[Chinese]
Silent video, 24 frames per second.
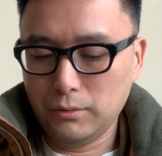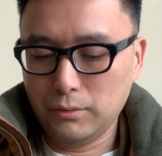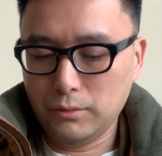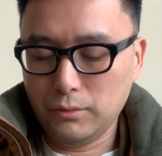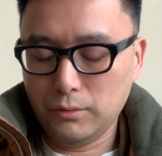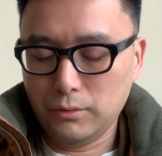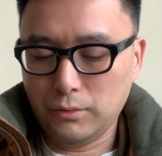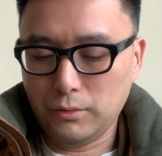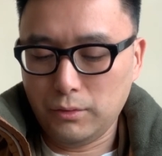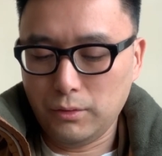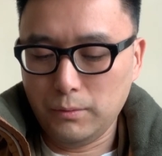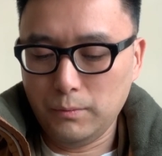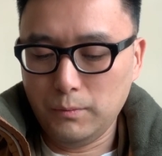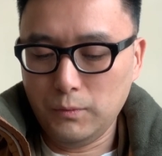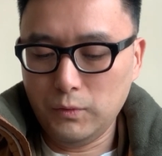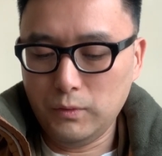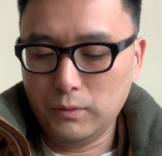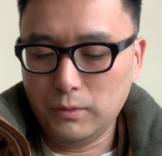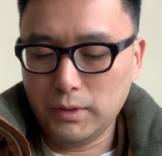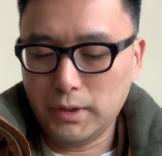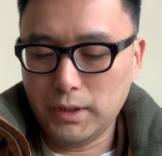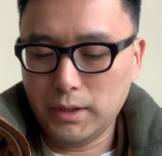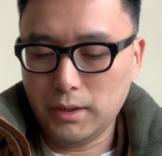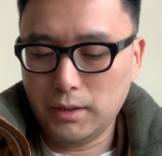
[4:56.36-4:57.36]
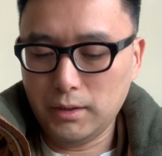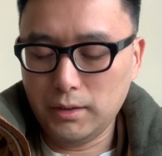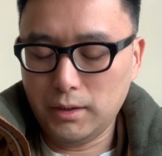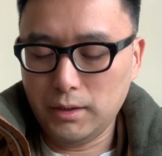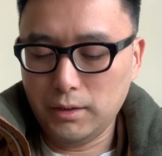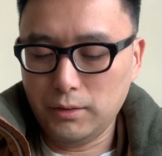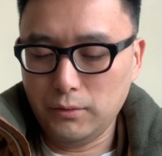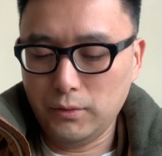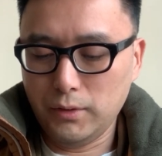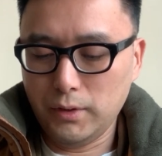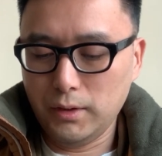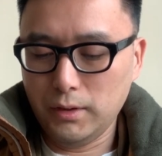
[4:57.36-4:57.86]
寻目献计
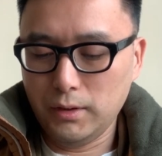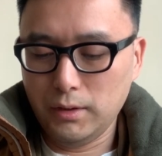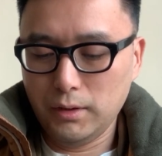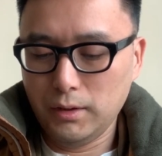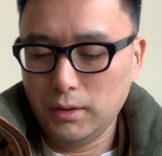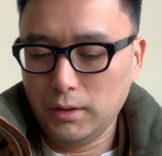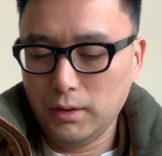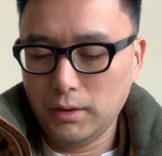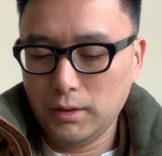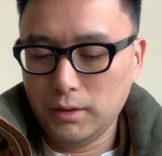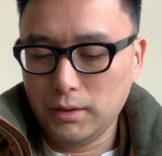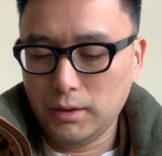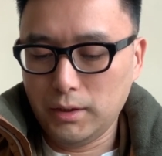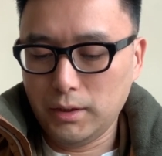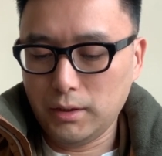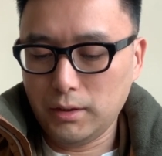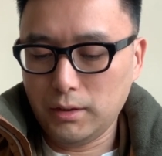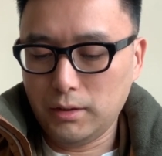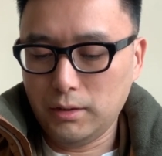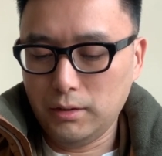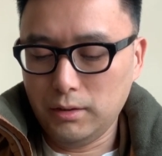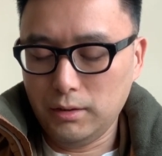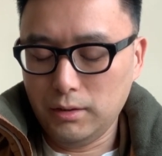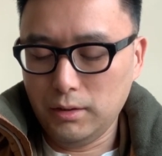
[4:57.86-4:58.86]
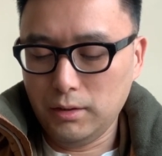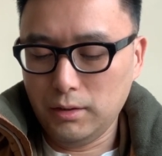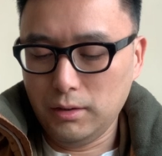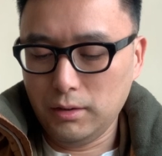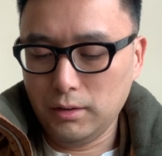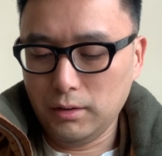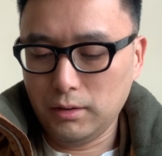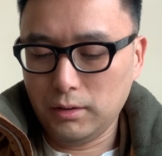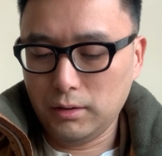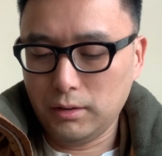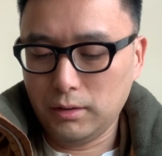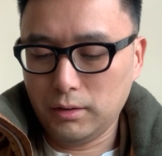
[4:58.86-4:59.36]
曰：“今可
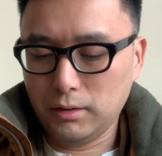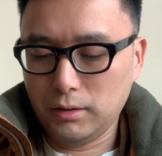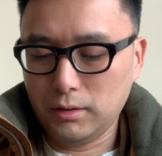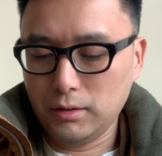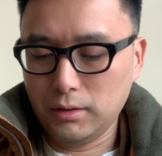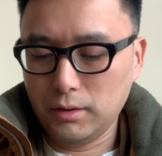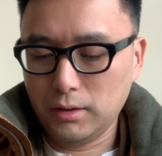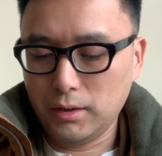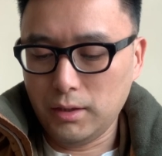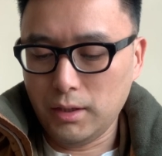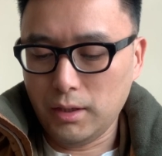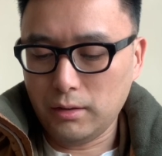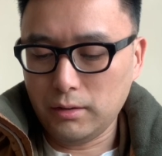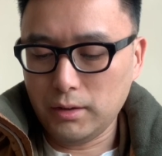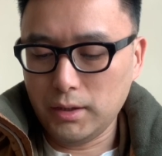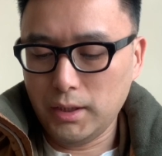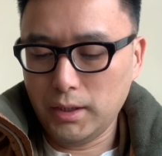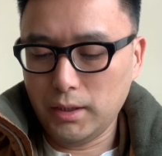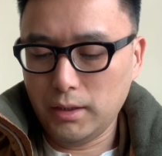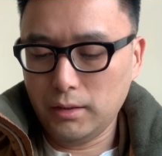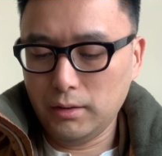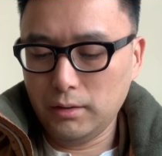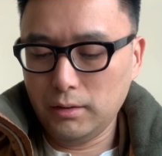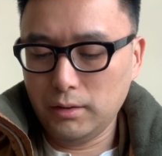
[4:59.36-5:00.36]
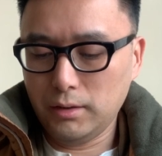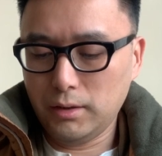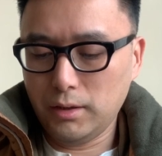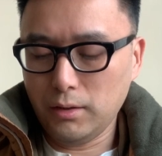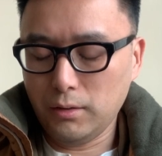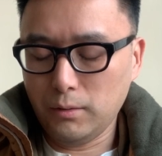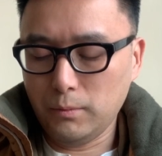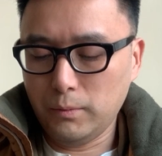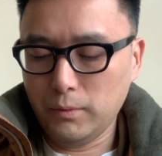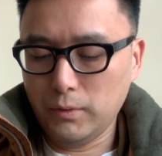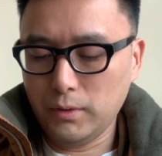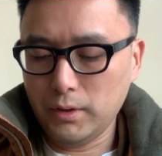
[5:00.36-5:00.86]
扬言调
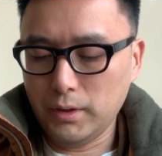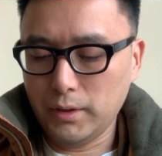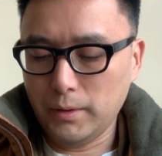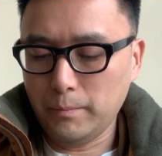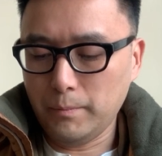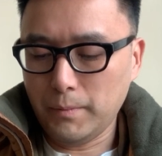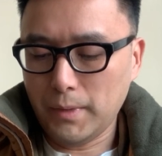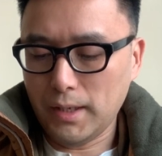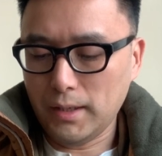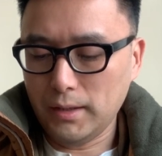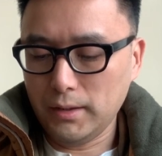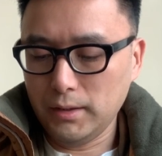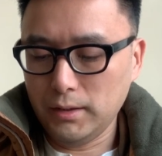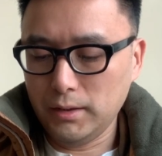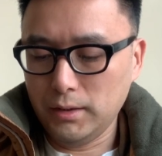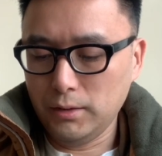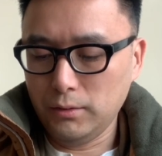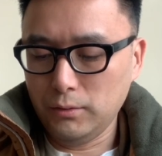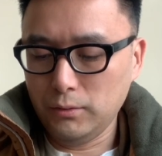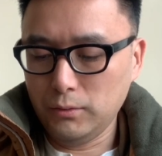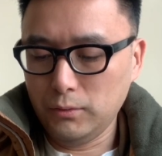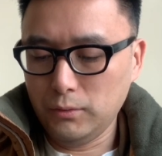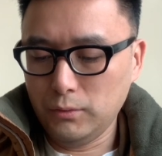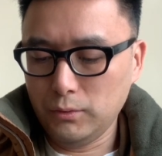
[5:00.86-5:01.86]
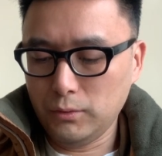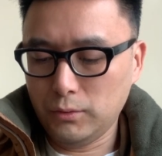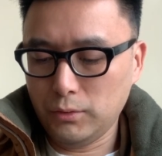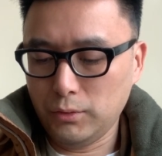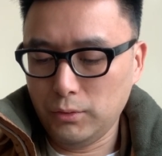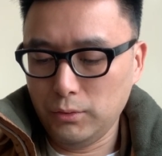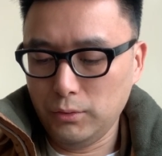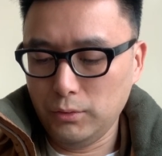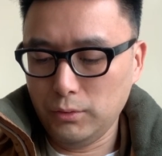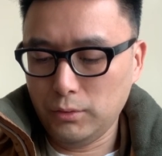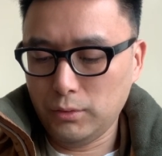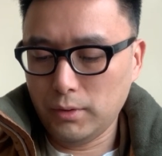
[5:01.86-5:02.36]
拨人马，一路
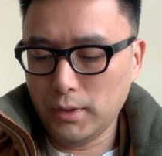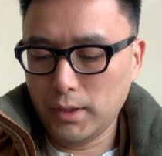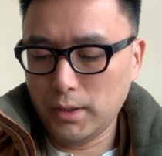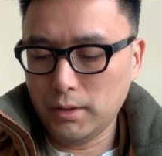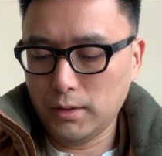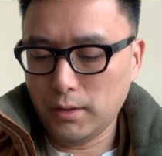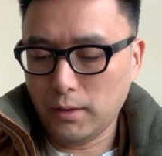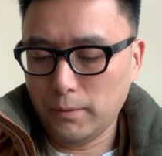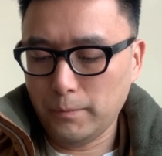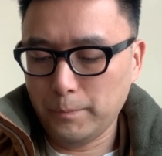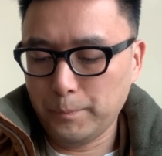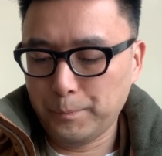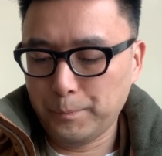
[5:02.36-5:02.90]
取三枣，